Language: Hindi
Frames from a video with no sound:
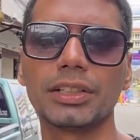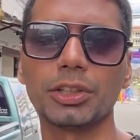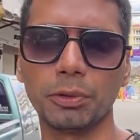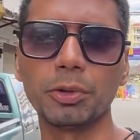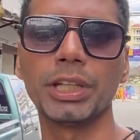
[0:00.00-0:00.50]

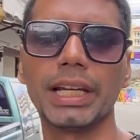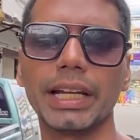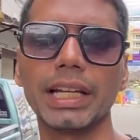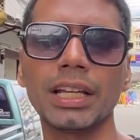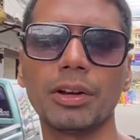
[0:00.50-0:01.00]
तो वो देख
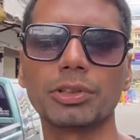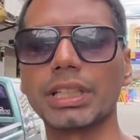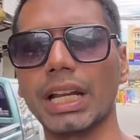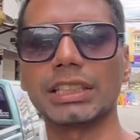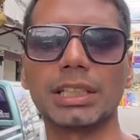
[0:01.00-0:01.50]
लेंगे ना
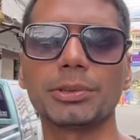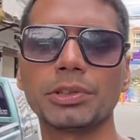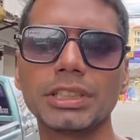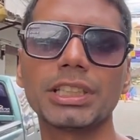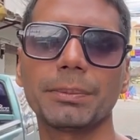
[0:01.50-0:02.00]
उसके रास्ते में
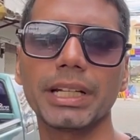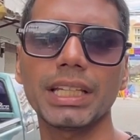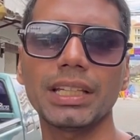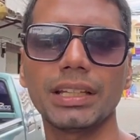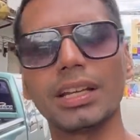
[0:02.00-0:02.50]
जो चीज़ें
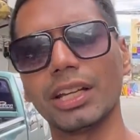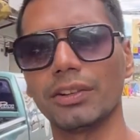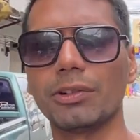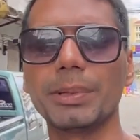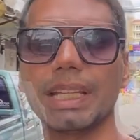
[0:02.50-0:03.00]
पड़ेंगी
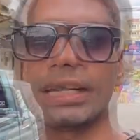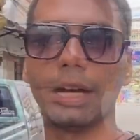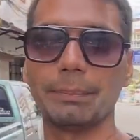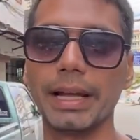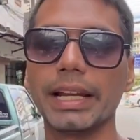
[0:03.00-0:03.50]
वो भी देख
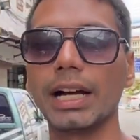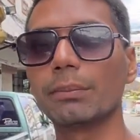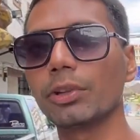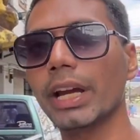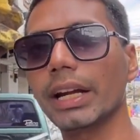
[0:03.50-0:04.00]
लेंगे पहले
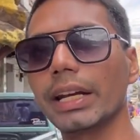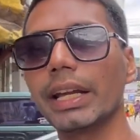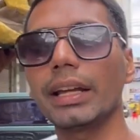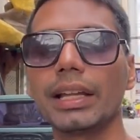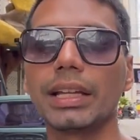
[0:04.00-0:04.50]
काम तो क्या करना
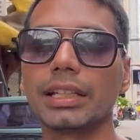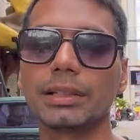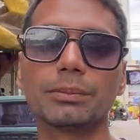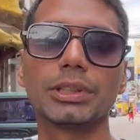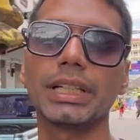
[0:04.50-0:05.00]
है
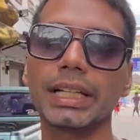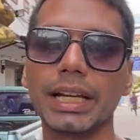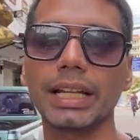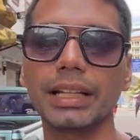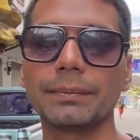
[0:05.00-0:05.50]
कि मुझे
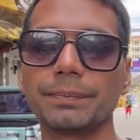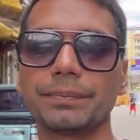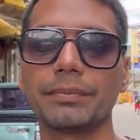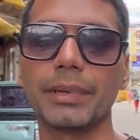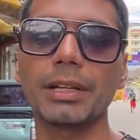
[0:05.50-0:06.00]
क्या ना
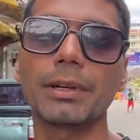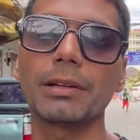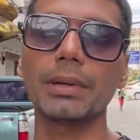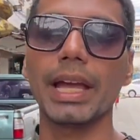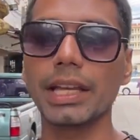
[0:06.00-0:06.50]
मेरे
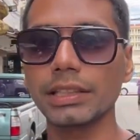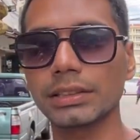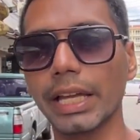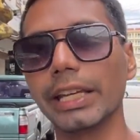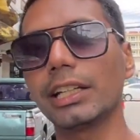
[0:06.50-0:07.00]
मन में आया कि
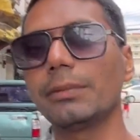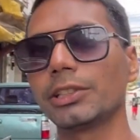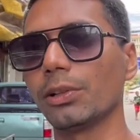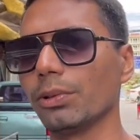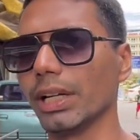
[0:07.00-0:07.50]
साइकिल पे
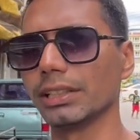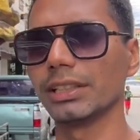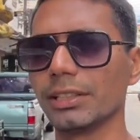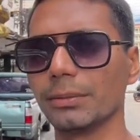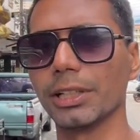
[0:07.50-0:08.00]
चलूँ आज
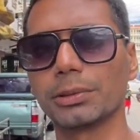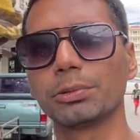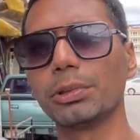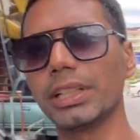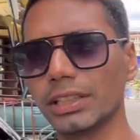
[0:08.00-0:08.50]
मतलब
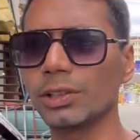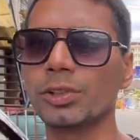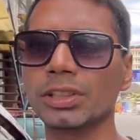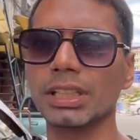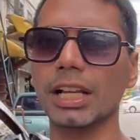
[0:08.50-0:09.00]
स्कूटी इतने
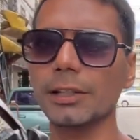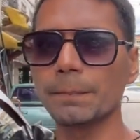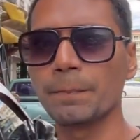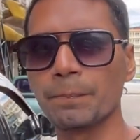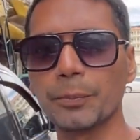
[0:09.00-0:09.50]
दिनों से चला रहा
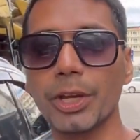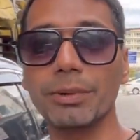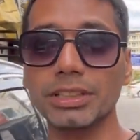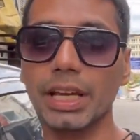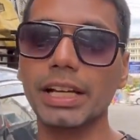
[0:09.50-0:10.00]
हूँ एक
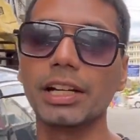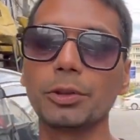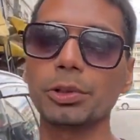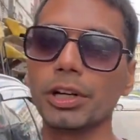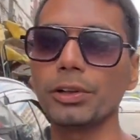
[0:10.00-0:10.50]
बार साइकिल
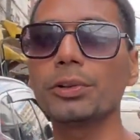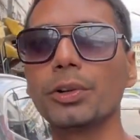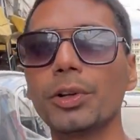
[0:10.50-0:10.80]
टूर कर लूँ